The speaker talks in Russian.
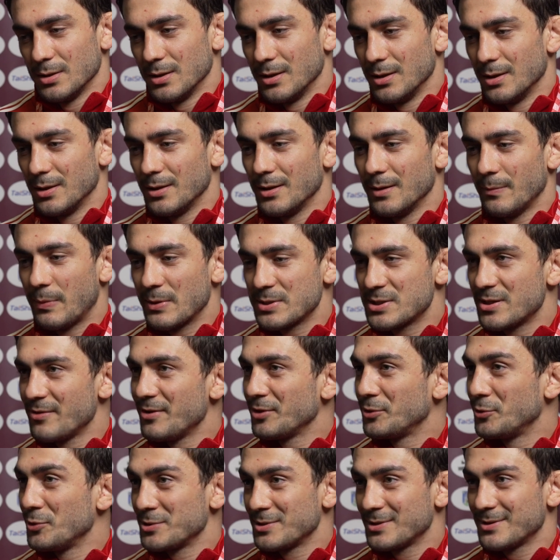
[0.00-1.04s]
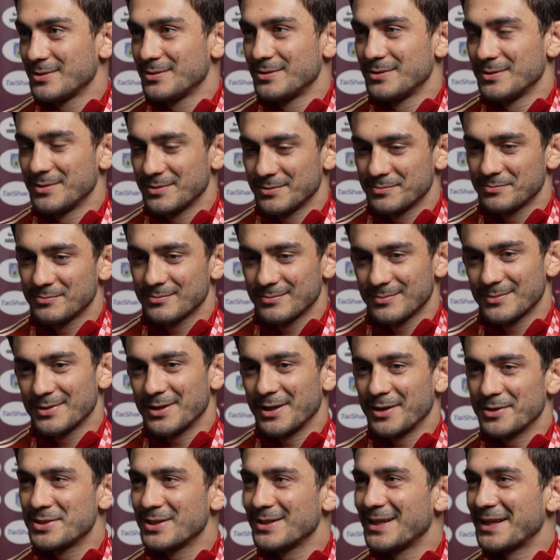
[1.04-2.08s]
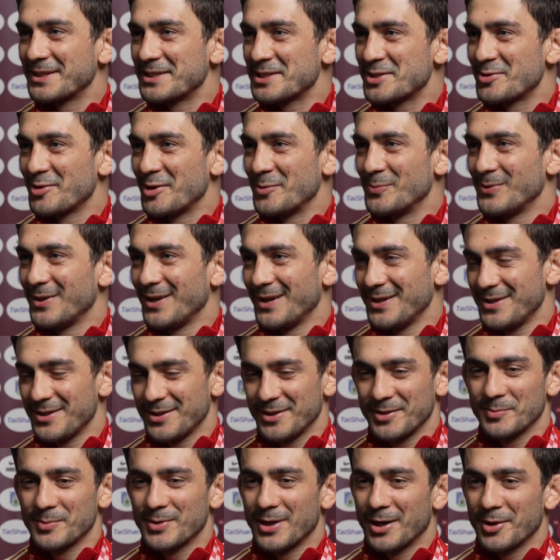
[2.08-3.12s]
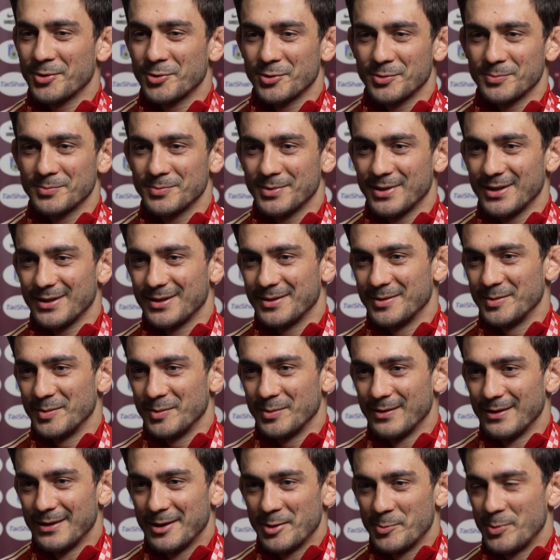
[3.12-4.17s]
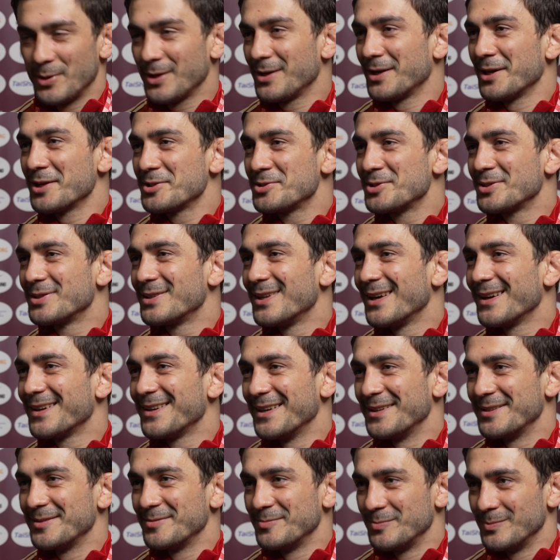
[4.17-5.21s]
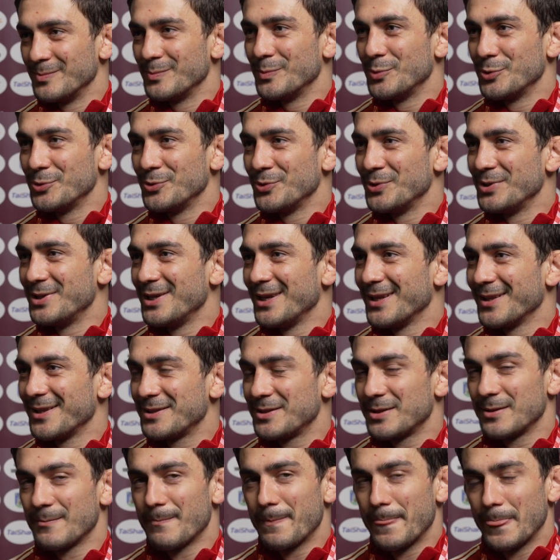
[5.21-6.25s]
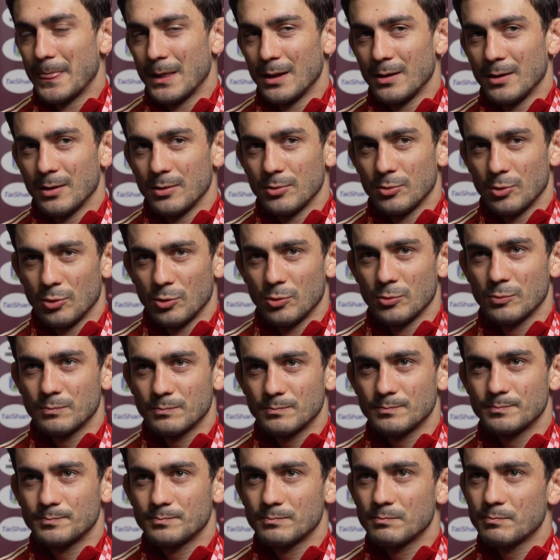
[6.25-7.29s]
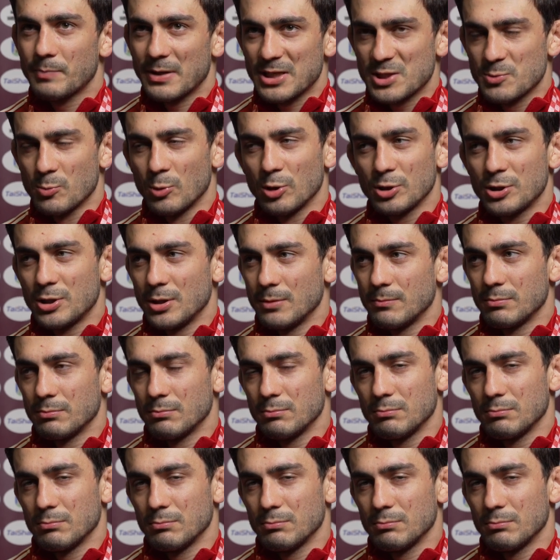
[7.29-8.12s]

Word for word: э, посоветуюсь как всегда, со своим тренером. Как он мне прикажет, так я буду делать. Ну, посмотрим.